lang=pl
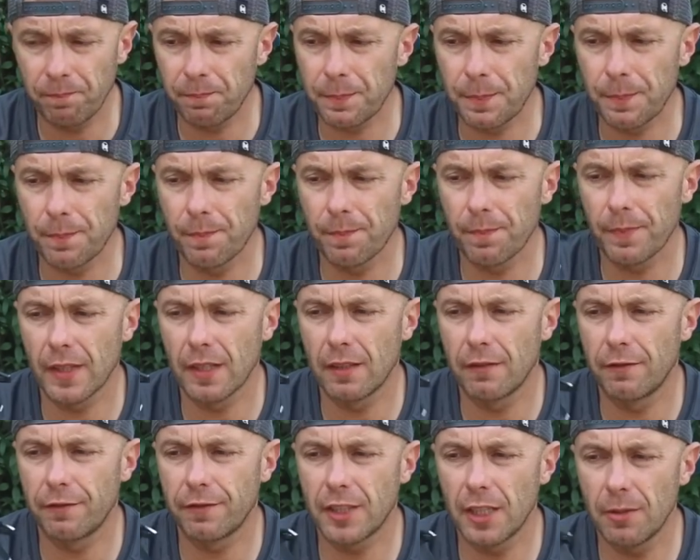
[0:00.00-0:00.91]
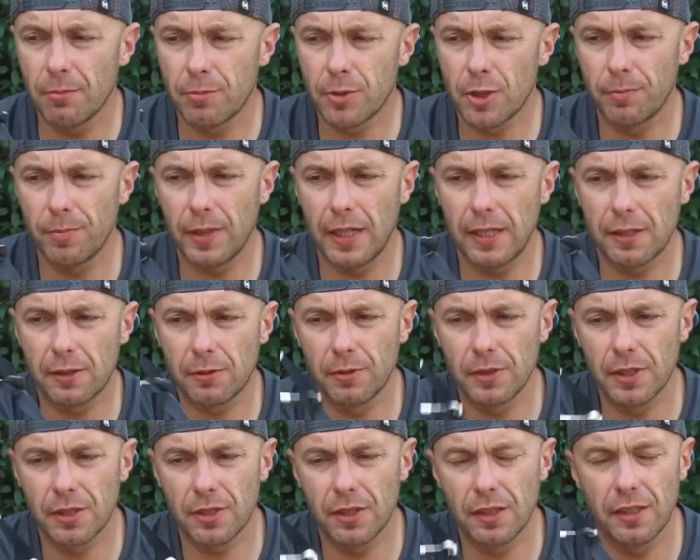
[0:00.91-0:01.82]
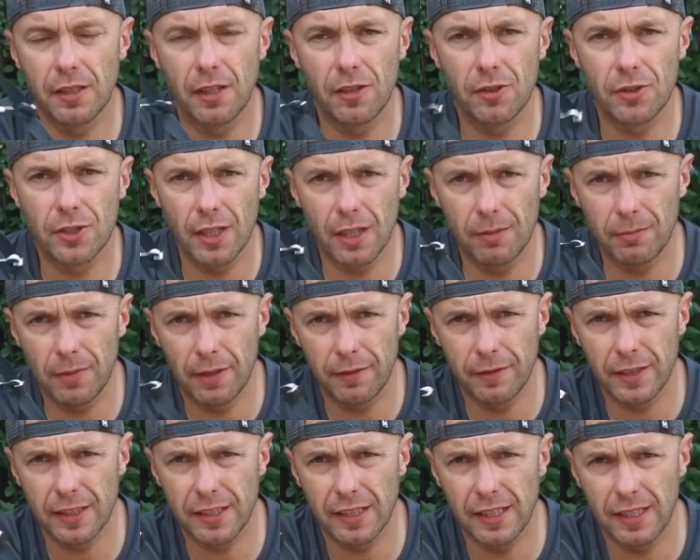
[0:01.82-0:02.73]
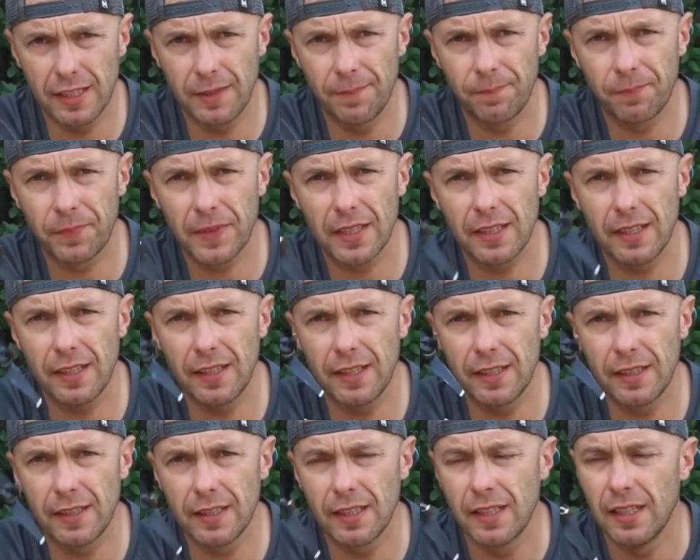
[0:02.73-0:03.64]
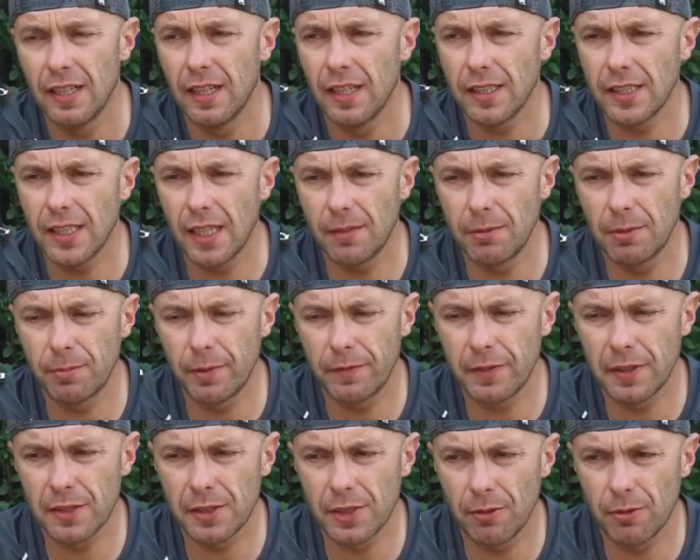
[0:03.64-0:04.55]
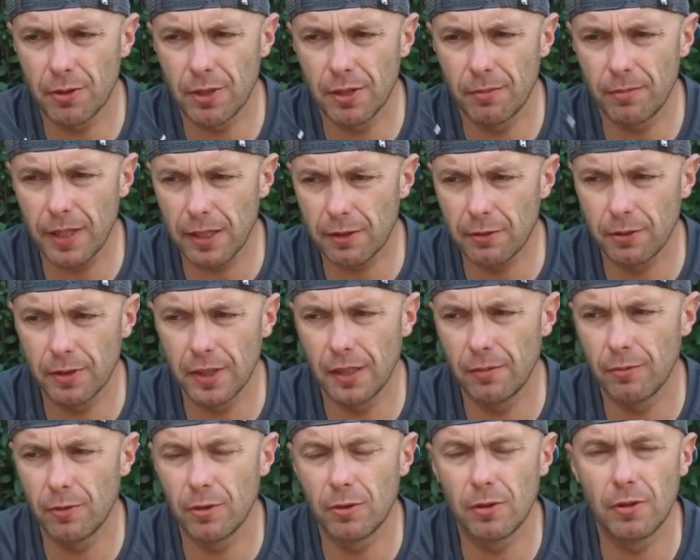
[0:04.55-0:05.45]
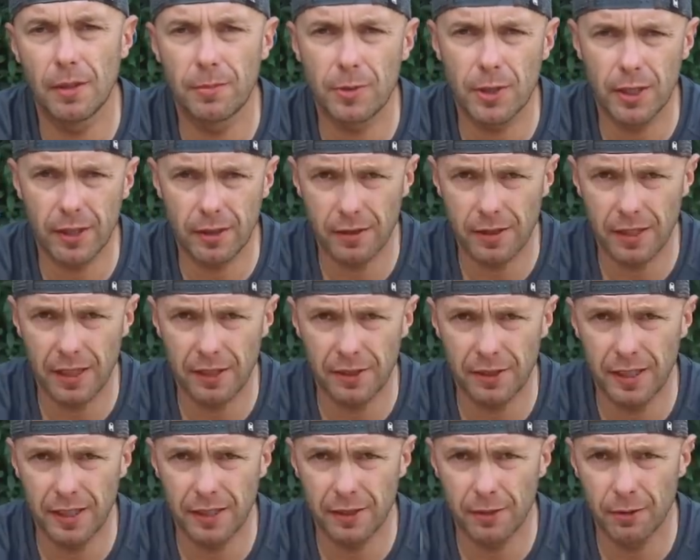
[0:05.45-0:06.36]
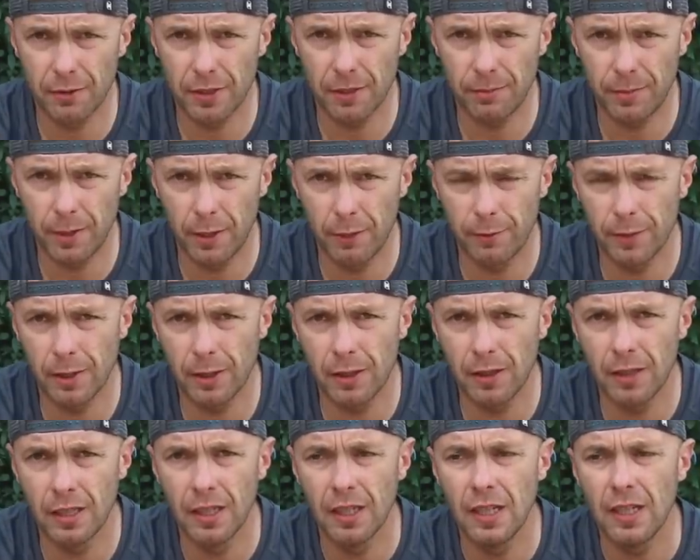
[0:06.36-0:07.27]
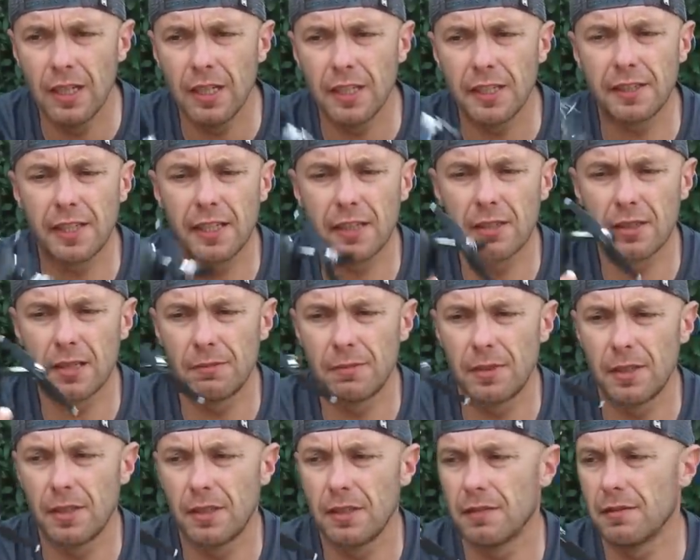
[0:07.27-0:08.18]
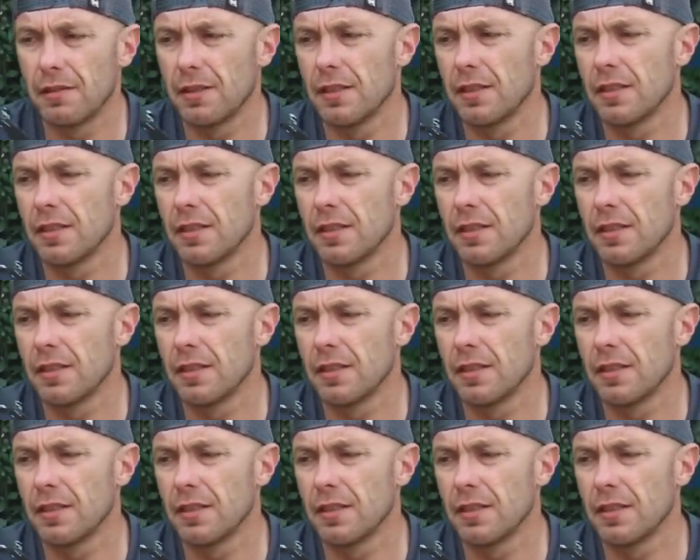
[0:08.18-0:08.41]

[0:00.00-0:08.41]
Mm, w tym przypadku, jeżeli chodzi o Mavica R. Ja bym powiedział, że brakuje mu lepszego zasięgu na pewno i tego, żeby